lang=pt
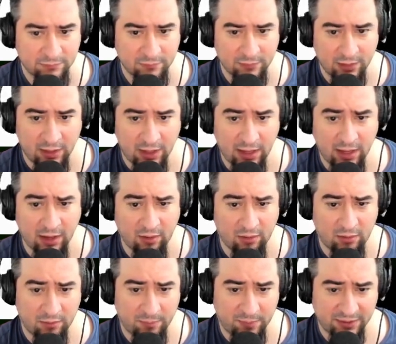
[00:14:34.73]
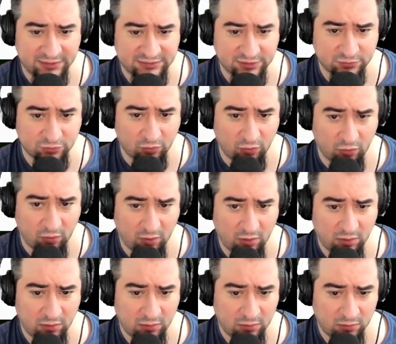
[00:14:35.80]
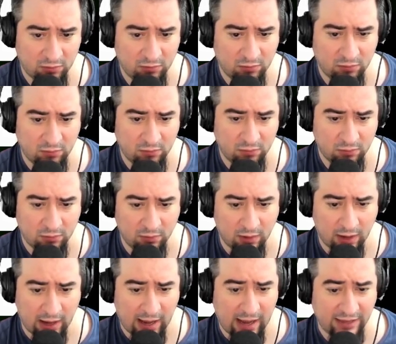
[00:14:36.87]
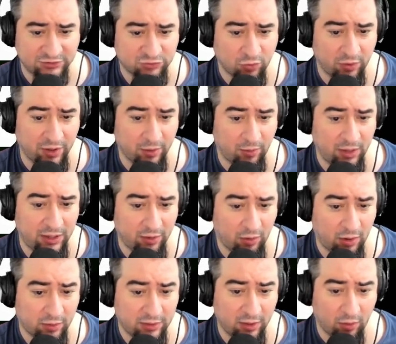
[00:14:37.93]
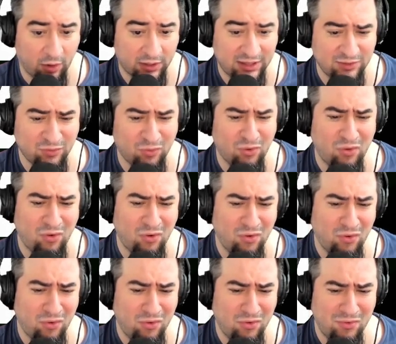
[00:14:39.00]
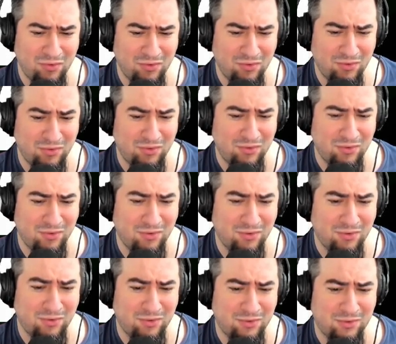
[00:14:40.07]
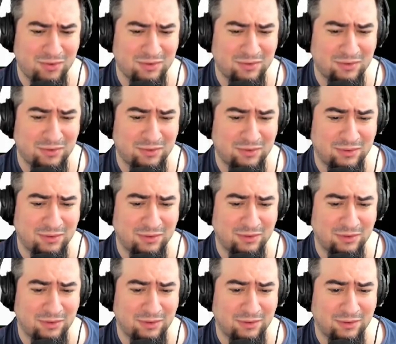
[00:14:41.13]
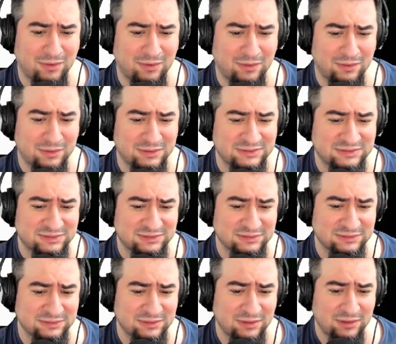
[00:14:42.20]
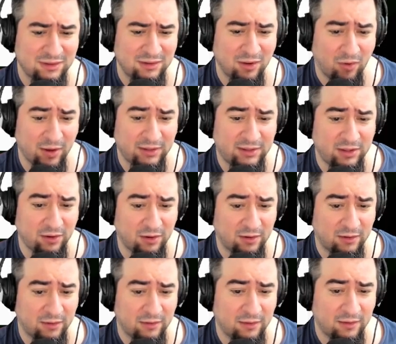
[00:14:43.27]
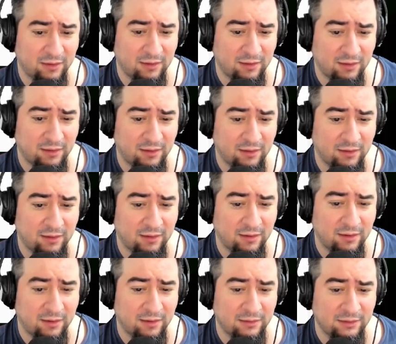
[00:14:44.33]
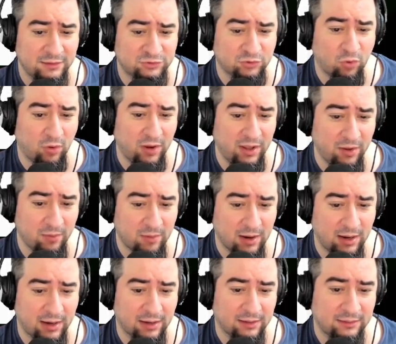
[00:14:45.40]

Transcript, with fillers: É, ó. Parece que torrou. Ah, escorreu Olha, Ó, que ó, que... Nossa! Olha aqui, ó. Escorreu, cara.